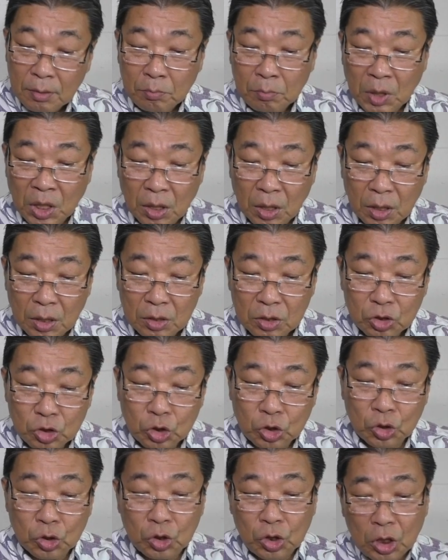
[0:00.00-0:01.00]
まあ、
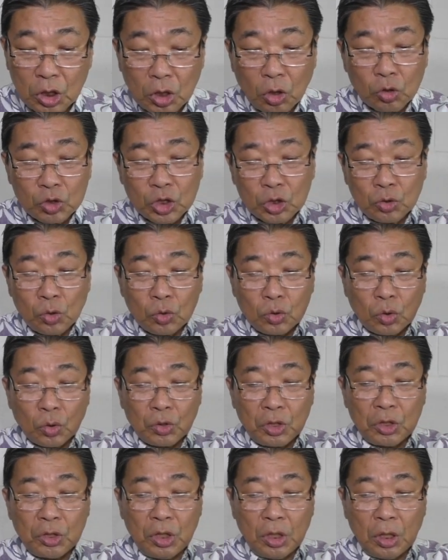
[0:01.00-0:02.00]
杉越の
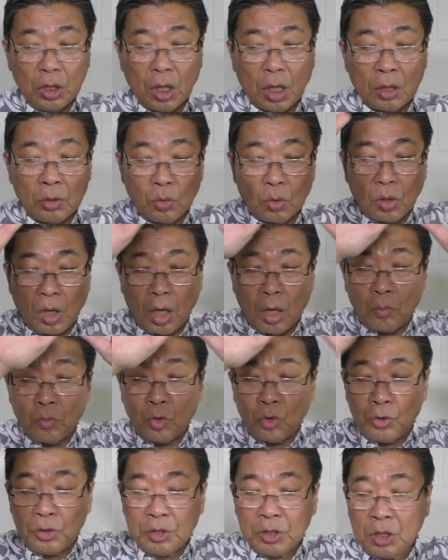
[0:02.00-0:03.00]
時にあの
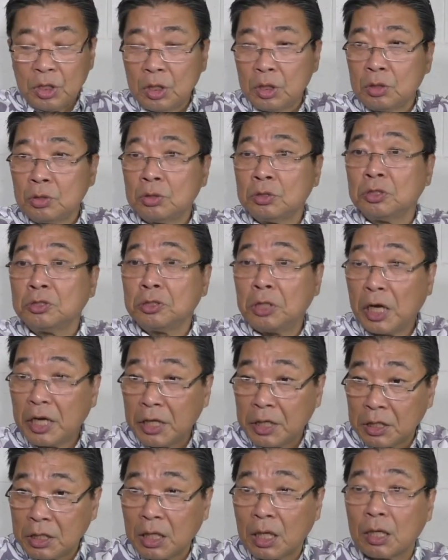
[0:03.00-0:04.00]
鴨居に塗ら
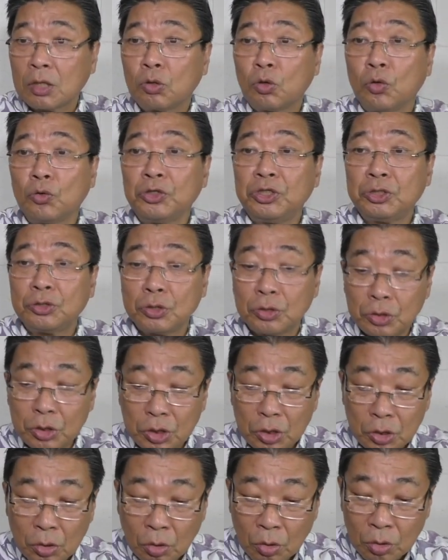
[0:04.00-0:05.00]
れた子
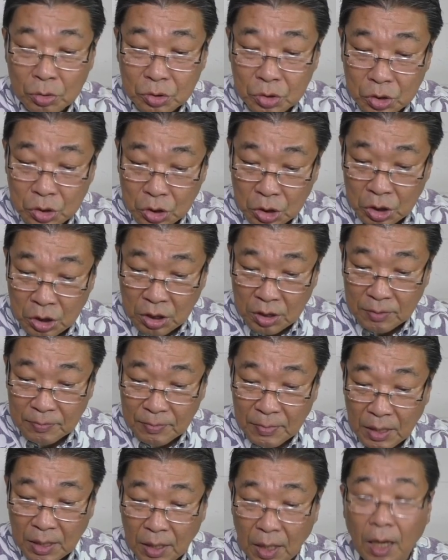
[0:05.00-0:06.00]
羊の血
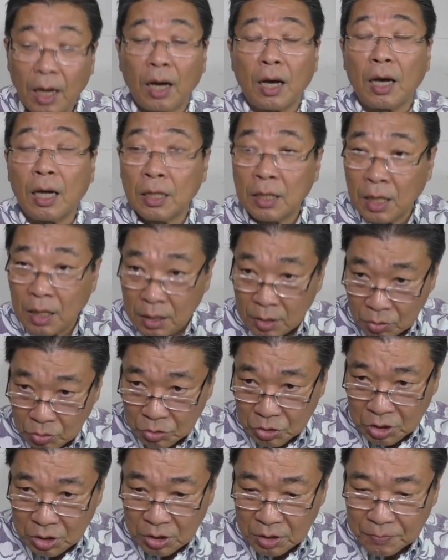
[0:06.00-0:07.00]
贖い
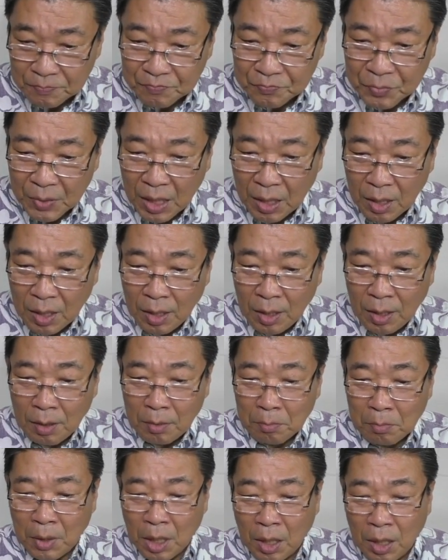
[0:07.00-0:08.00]
の血
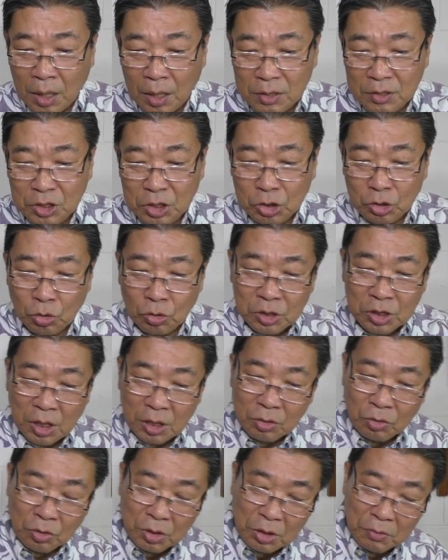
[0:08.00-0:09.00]
まあ千歳
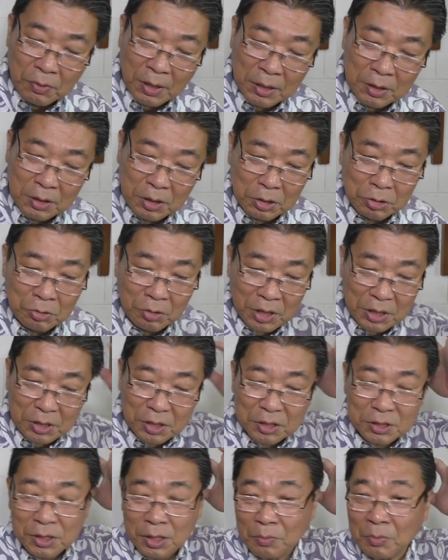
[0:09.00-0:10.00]
の岩っていうのは
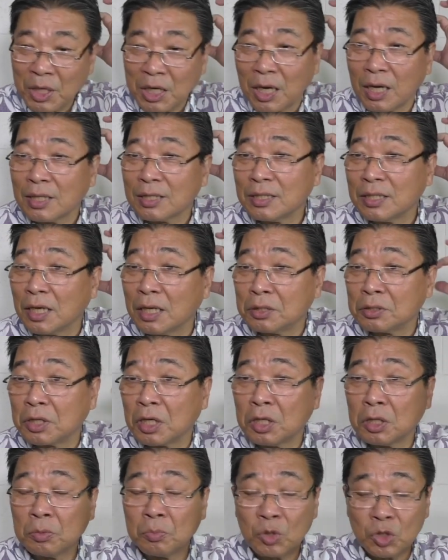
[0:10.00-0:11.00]
イエス様である
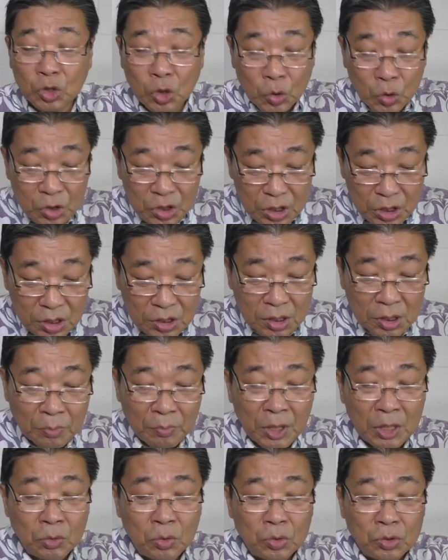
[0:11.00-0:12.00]
けれどもそのイエス
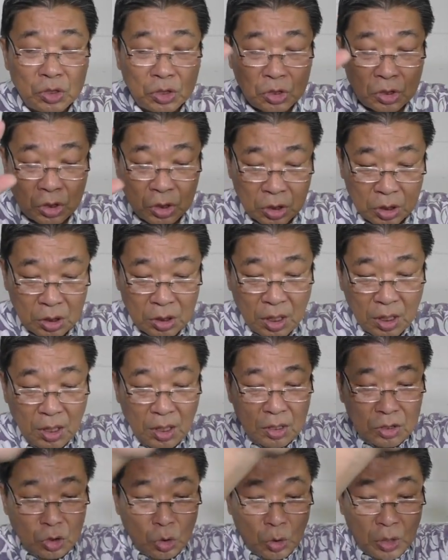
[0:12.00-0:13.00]
様の血
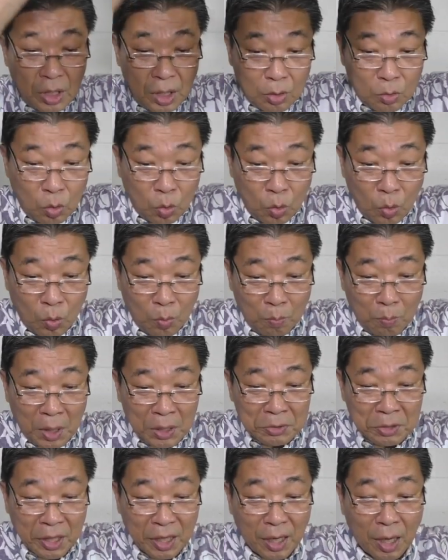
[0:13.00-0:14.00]
それがこうま
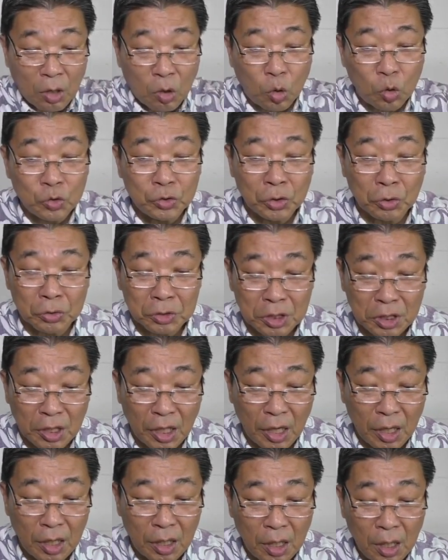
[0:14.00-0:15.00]
るで囲うように
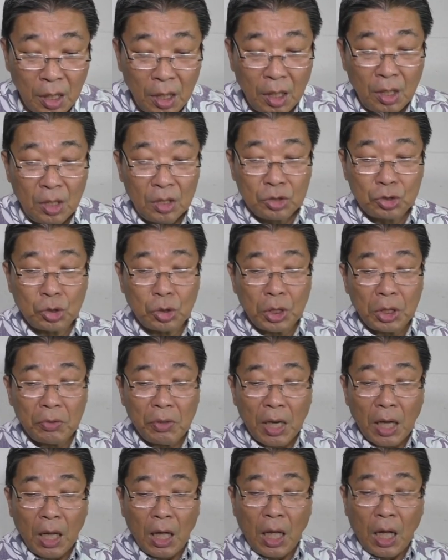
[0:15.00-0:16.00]
ねそれ
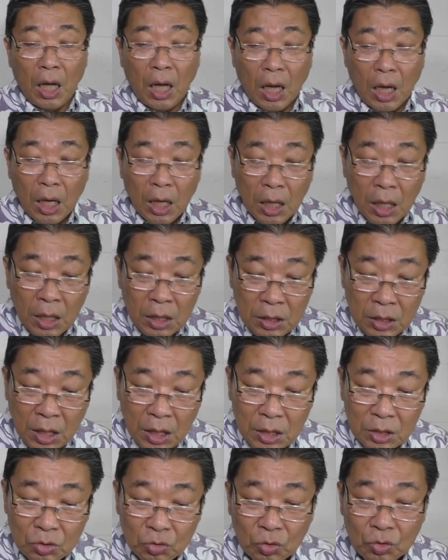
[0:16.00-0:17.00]
は
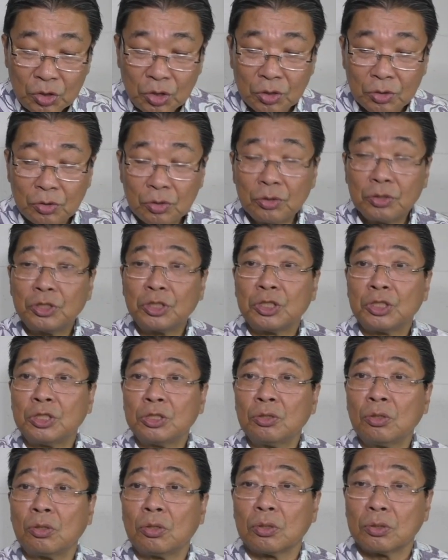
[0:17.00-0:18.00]
贖いの許し
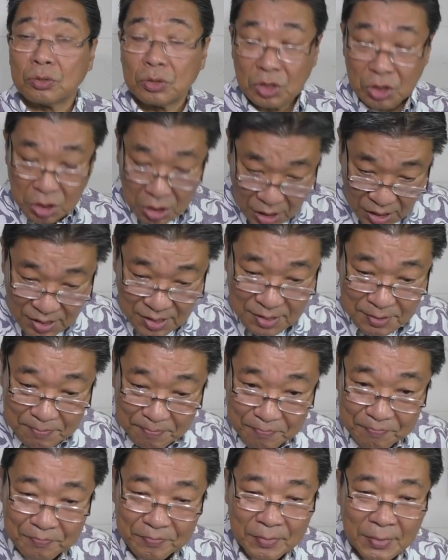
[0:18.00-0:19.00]
の血です。
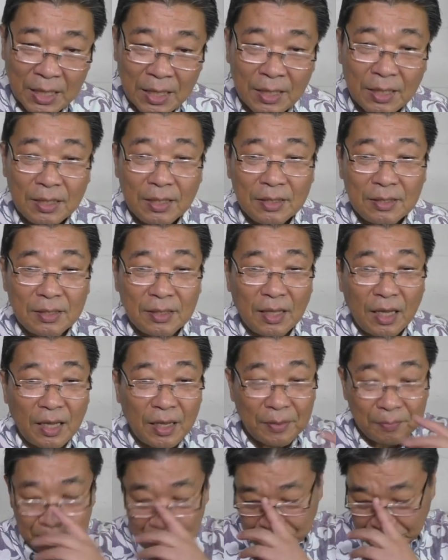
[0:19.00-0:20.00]

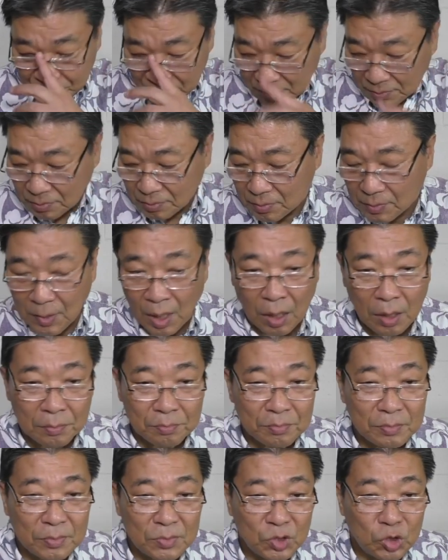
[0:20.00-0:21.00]
で
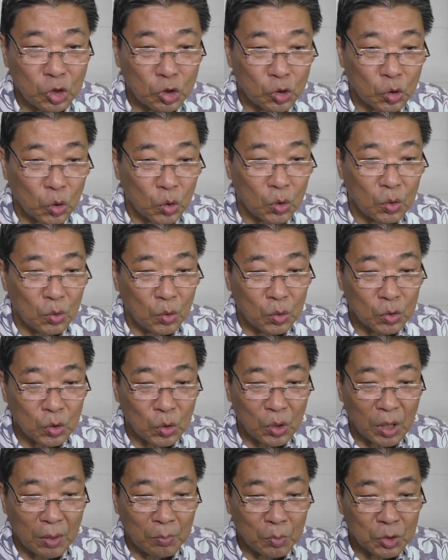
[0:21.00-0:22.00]
ちょっと
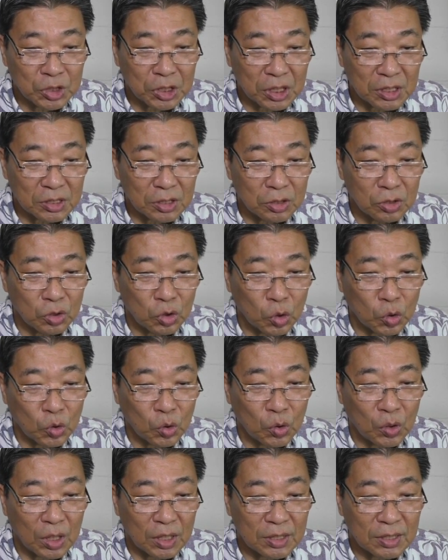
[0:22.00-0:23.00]
音がもしかすると
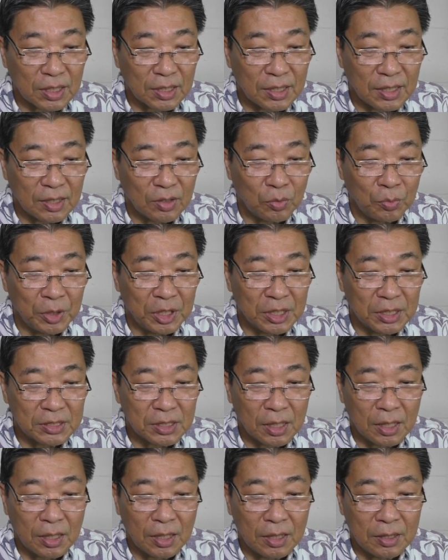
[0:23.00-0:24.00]
遠かったねごめんな
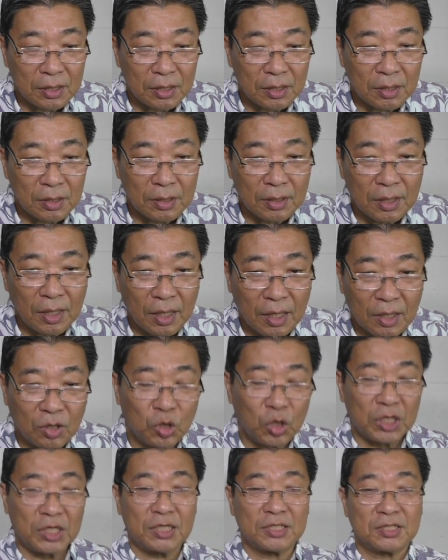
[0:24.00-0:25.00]
さい、えー、
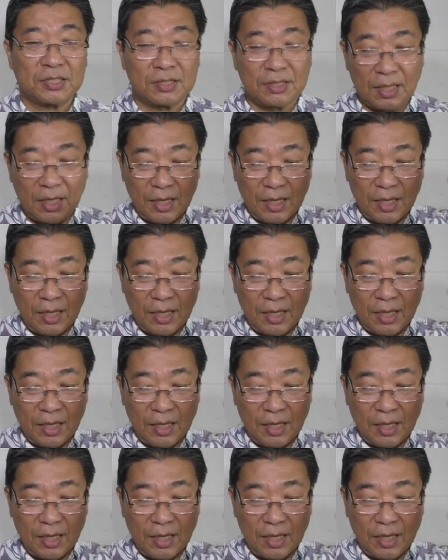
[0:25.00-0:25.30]
これです、